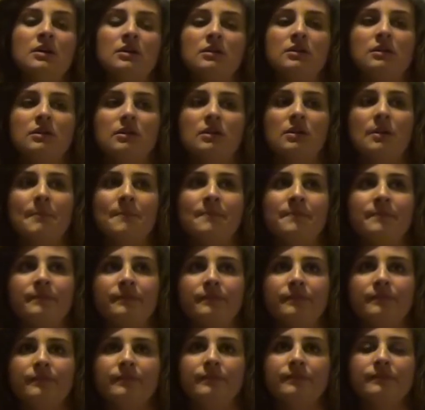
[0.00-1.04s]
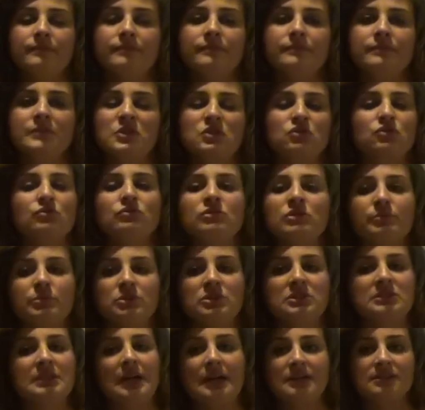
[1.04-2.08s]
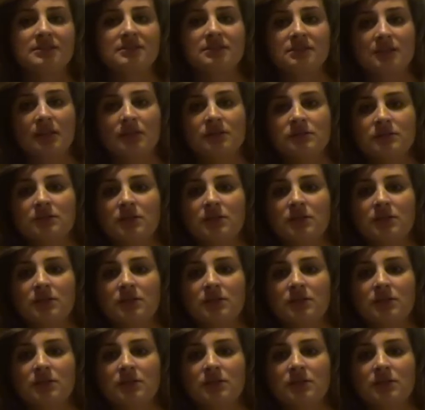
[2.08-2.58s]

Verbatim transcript: um, nessun tipo di tassa,